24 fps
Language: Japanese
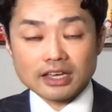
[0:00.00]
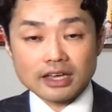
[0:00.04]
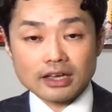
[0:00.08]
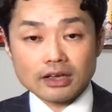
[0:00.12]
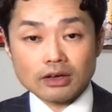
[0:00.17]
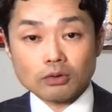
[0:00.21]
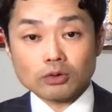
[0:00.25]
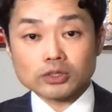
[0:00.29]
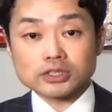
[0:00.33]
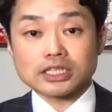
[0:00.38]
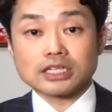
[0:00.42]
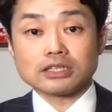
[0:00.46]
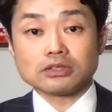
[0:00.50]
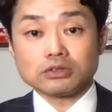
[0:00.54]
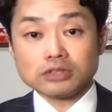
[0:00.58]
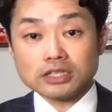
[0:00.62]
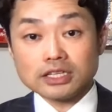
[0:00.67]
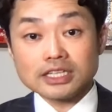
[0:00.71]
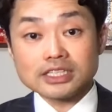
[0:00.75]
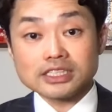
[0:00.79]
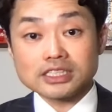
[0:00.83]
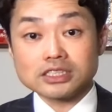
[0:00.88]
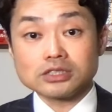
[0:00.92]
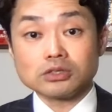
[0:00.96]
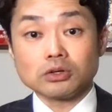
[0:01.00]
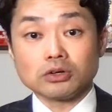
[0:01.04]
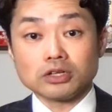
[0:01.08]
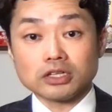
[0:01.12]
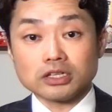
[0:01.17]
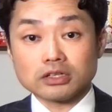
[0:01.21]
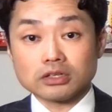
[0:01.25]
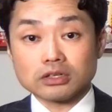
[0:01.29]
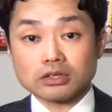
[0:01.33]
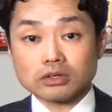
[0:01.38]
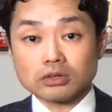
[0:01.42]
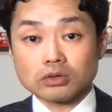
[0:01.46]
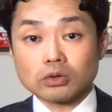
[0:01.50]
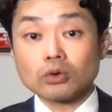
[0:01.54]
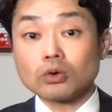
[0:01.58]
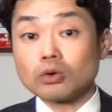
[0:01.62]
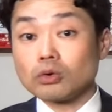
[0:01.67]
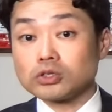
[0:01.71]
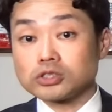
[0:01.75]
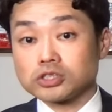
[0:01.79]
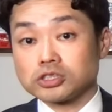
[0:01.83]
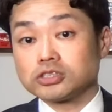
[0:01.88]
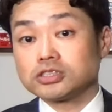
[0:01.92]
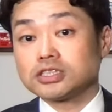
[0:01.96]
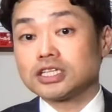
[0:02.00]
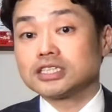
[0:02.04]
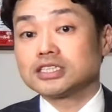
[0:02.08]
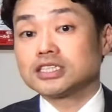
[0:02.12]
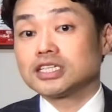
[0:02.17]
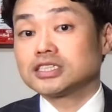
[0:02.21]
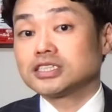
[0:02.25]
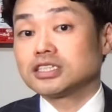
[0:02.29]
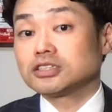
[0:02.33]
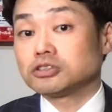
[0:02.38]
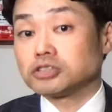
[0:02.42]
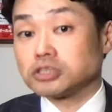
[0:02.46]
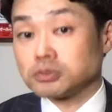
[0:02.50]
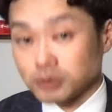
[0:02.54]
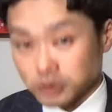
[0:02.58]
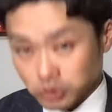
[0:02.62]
えー、お子さんのね意思通り高校を中退させたとしま